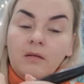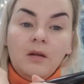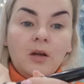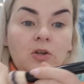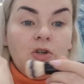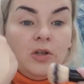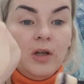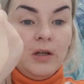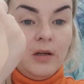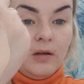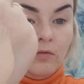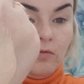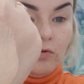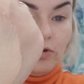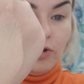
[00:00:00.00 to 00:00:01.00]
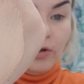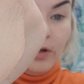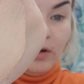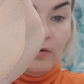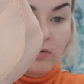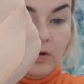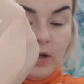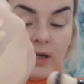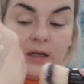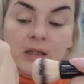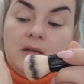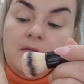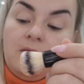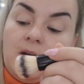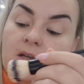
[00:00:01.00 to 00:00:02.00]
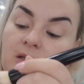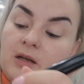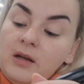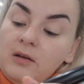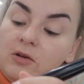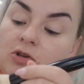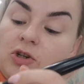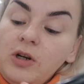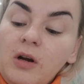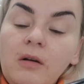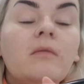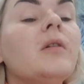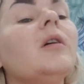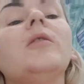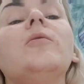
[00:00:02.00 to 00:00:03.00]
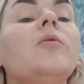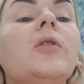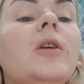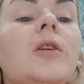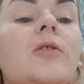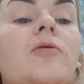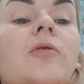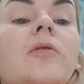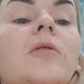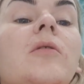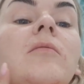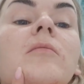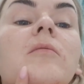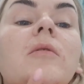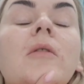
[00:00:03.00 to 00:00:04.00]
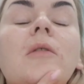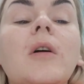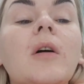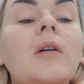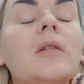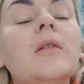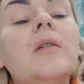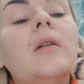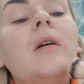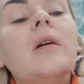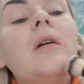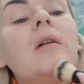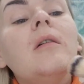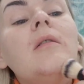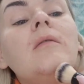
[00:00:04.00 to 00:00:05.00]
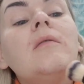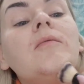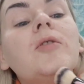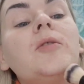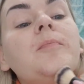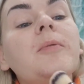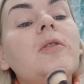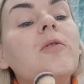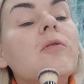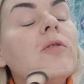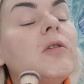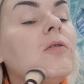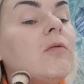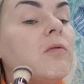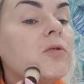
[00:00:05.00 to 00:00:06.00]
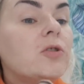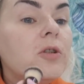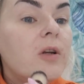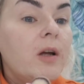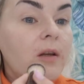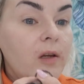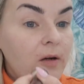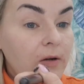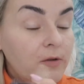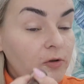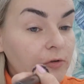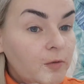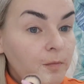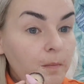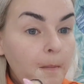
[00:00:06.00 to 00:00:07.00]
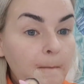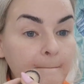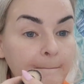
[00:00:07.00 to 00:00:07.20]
Значит, этот очень такой красивый оттеночек, который идет для воспаленной кожи. Я не хочу